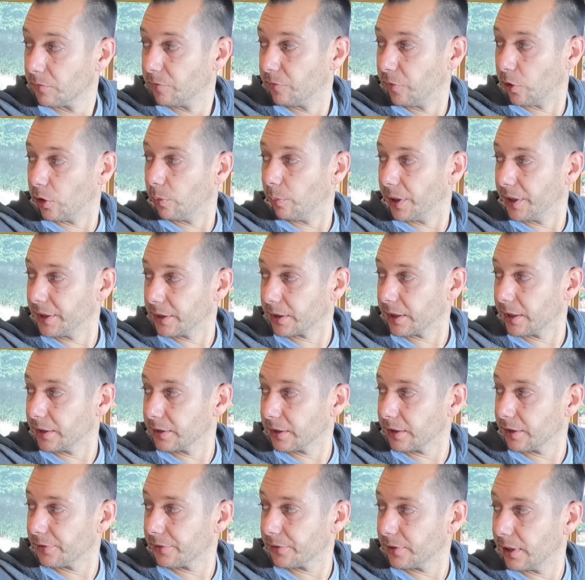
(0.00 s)
Warum meiner
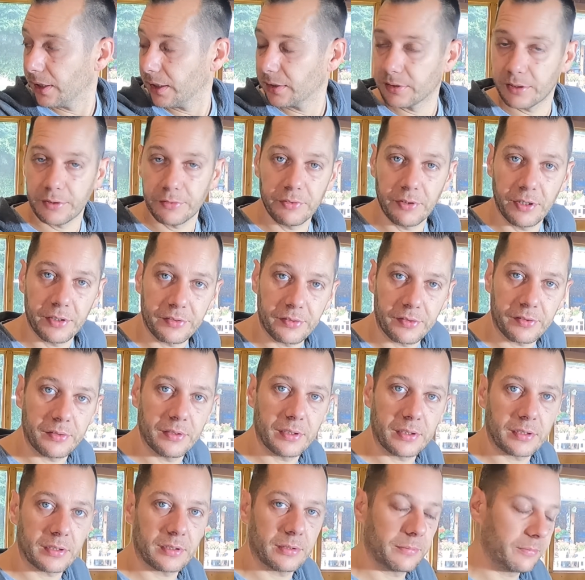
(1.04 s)
keine Risse hat, ich weiß es
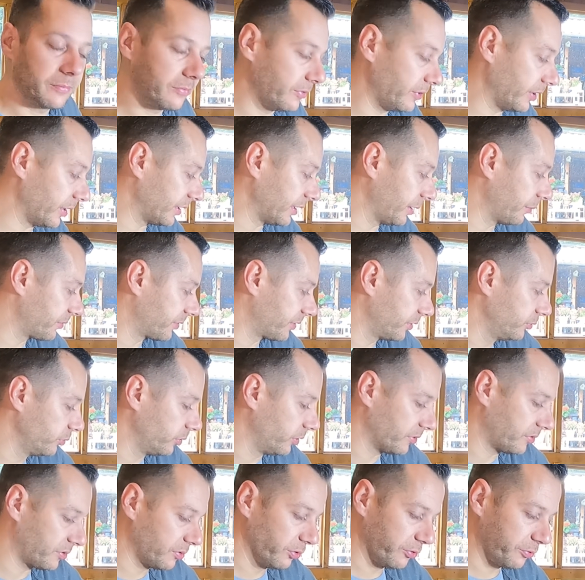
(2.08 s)
nicht. Vielleicht haben sie nur
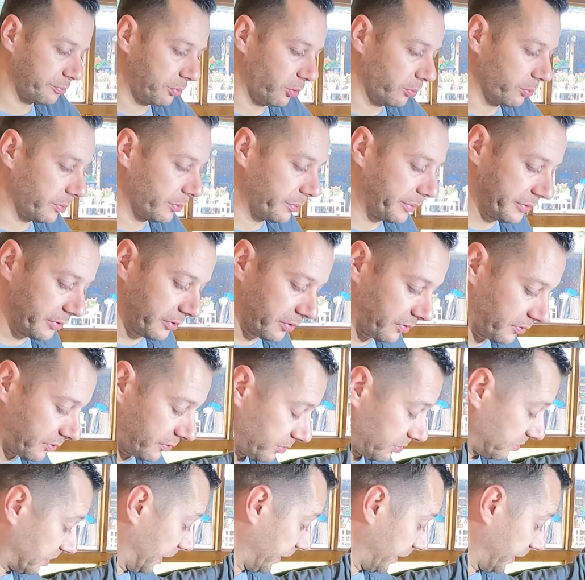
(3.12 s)
als Luftpumpe benutzt,